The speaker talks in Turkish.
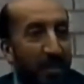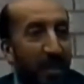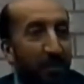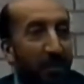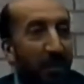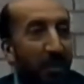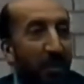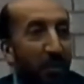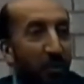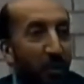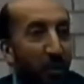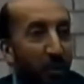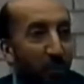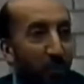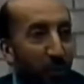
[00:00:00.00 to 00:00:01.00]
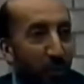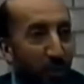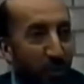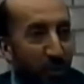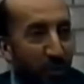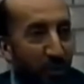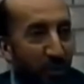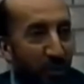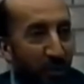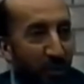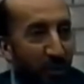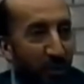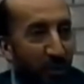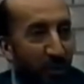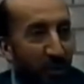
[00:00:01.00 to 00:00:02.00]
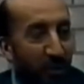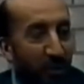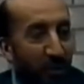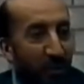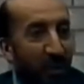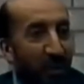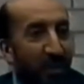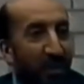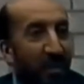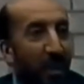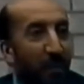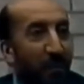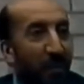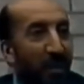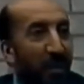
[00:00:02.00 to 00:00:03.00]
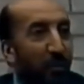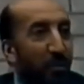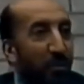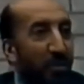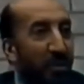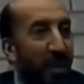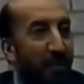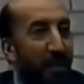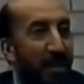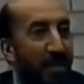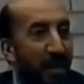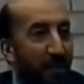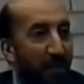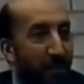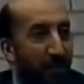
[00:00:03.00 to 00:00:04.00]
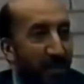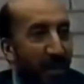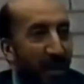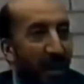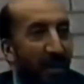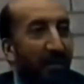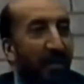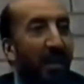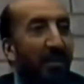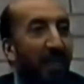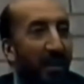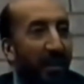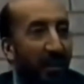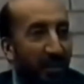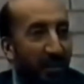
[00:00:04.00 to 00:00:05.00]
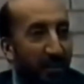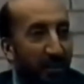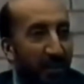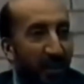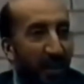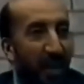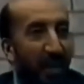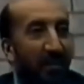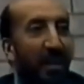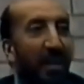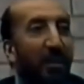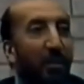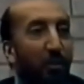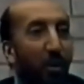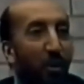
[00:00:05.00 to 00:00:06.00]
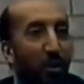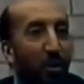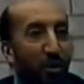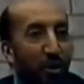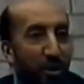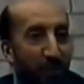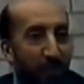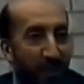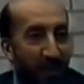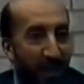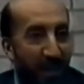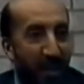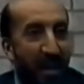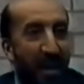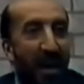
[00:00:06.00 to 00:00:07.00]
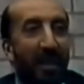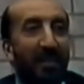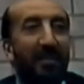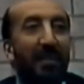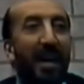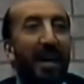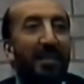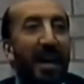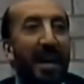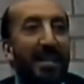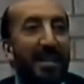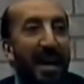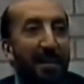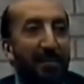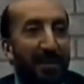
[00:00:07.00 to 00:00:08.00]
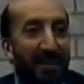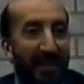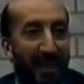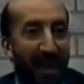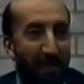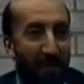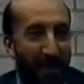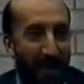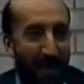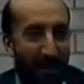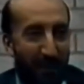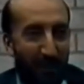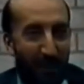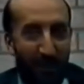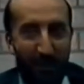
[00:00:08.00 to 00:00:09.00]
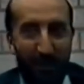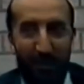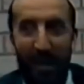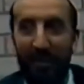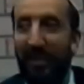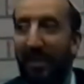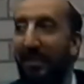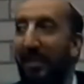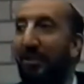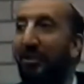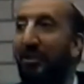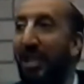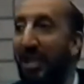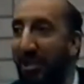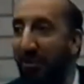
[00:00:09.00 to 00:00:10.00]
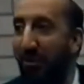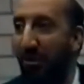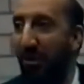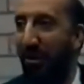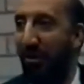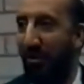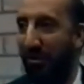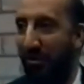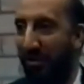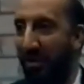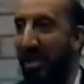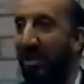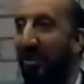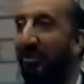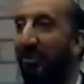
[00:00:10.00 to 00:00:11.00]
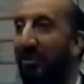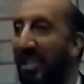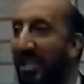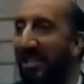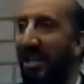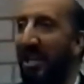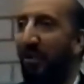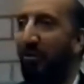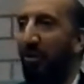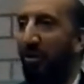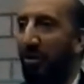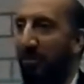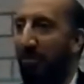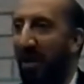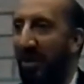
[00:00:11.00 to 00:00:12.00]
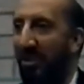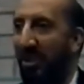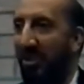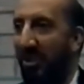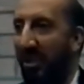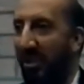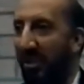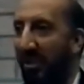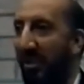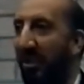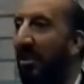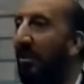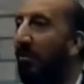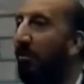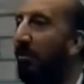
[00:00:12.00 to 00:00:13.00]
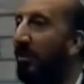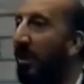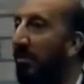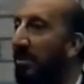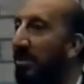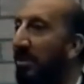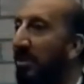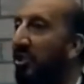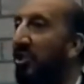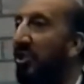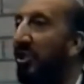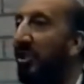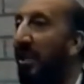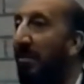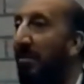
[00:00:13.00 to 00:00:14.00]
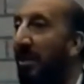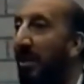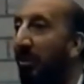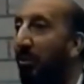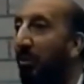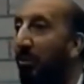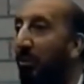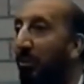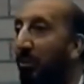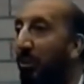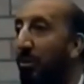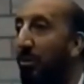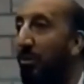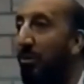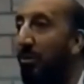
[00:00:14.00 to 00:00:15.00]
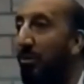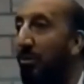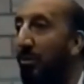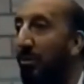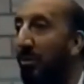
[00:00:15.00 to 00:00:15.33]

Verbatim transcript: Mezhep dinin yorumudur dini tebliğ ediyoruz diye mezhebimizi, hatta tarikatımızı, hatta ideolojimizi, hatta derneğimizi tebliğ ediyoruz. Adına da din diyoruz. Din ediyoruz başka şeyleri. Bu da bizi şirke bile götürür.